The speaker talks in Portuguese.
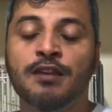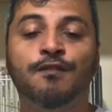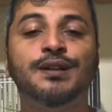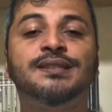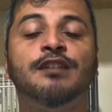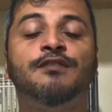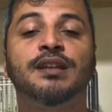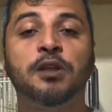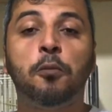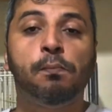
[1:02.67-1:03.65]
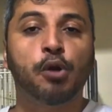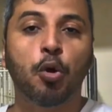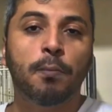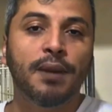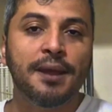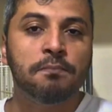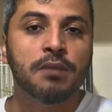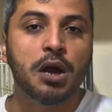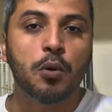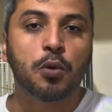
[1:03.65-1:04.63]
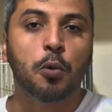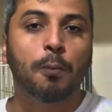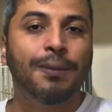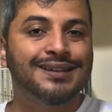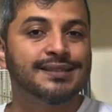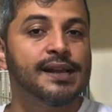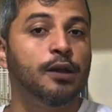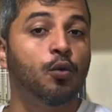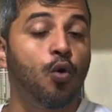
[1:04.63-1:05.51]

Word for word: e você vai ter um problemão com o passarinho